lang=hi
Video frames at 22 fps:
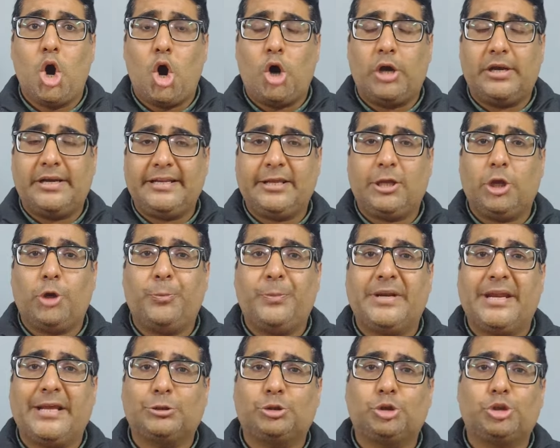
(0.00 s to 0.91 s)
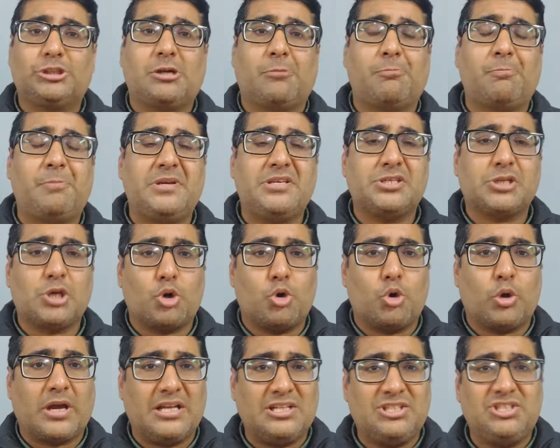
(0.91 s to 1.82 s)
और इनके ऊपर 126
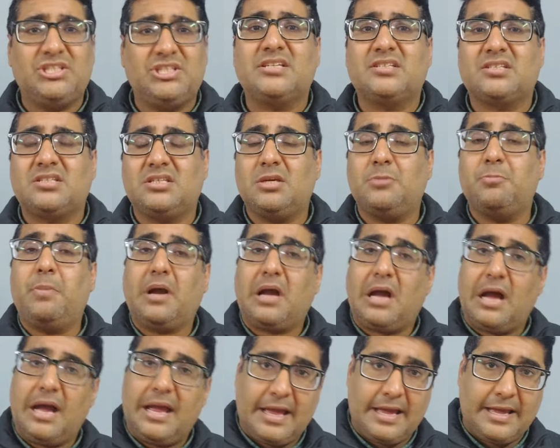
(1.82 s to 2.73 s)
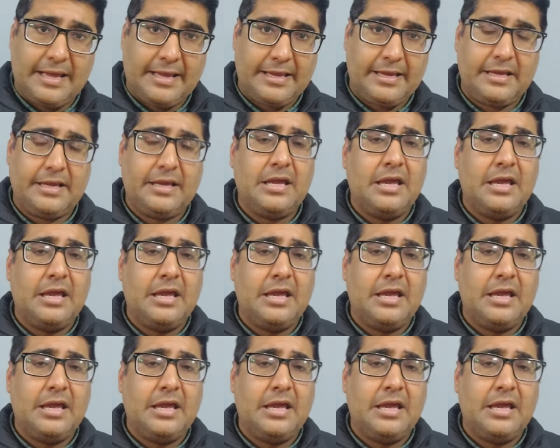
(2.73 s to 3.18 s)
करोड़ का जीएसटी बकाया है